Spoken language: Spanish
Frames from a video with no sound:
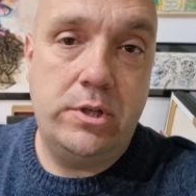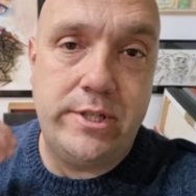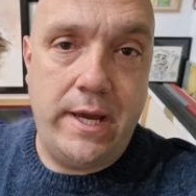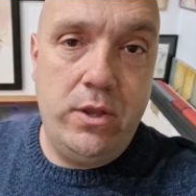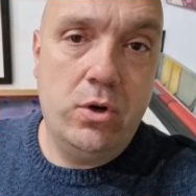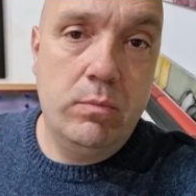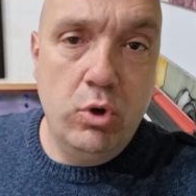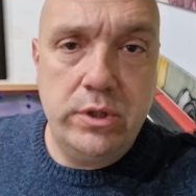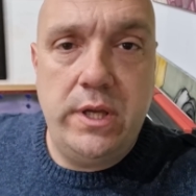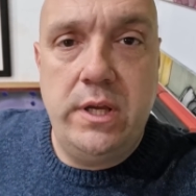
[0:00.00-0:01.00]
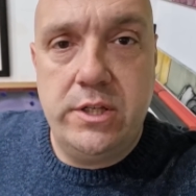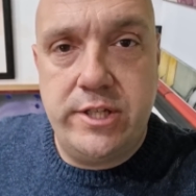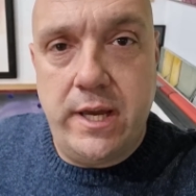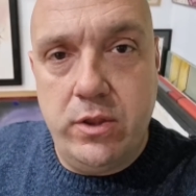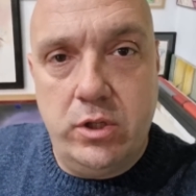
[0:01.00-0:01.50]
Se ha ido Bukti,
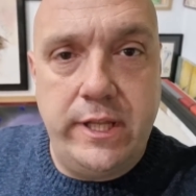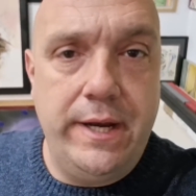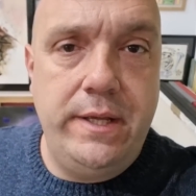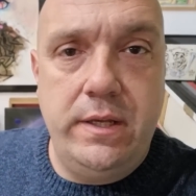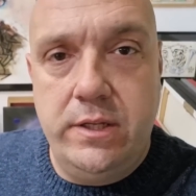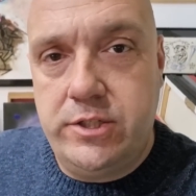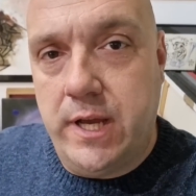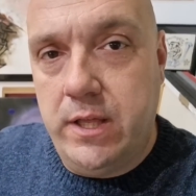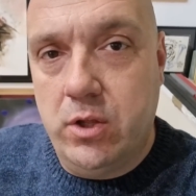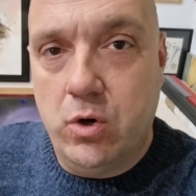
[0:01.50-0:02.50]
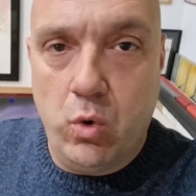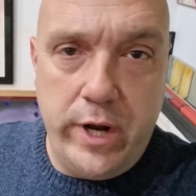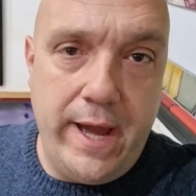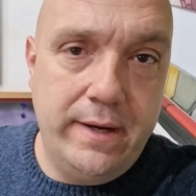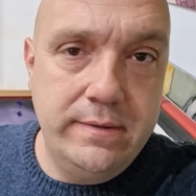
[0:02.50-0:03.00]
se ha ido el Dani, se ha ido
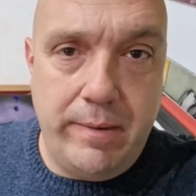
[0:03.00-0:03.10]
Julián,